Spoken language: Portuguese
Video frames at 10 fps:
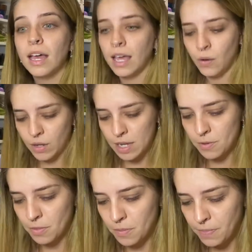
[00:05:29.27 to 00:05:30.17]
Eu olhei
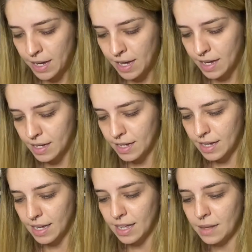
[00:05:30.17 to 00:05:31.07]
pro meu pé,
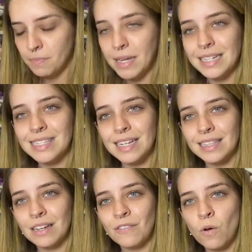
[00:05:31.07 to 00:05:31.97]
ela parecia que
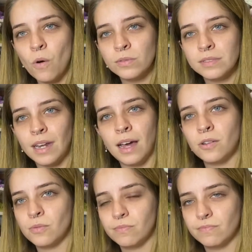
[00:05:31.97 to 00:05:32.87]
tava ao
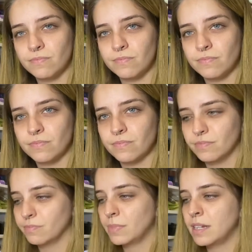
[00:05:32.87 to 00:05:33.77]
contrário.
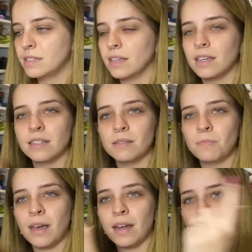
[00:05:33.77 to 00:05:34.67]
Parecia que esse
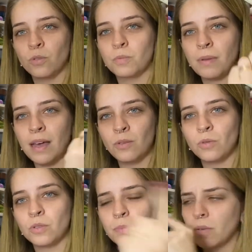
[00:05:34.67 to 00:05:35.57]
pé era do outro pé e o
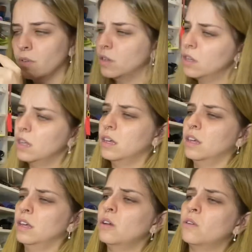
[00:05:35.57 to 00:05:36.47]
outro pé...
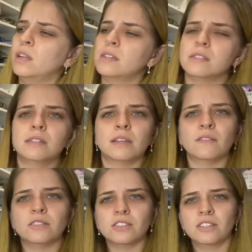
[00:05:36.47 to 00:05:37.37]
Eu olhei assim,
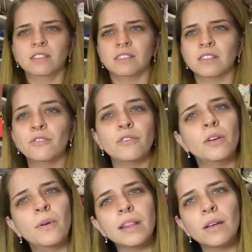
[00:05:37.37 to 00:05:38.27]
tava esquisito. Eu
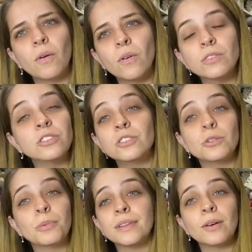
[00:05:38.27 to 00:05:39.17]
falei, ué, tá com... Gente,
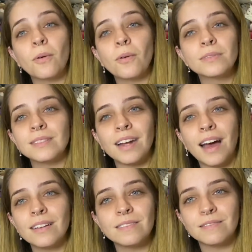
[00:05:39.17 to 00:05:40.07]
eu botei o
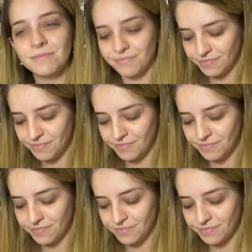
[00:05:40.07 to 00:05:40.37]
contrário.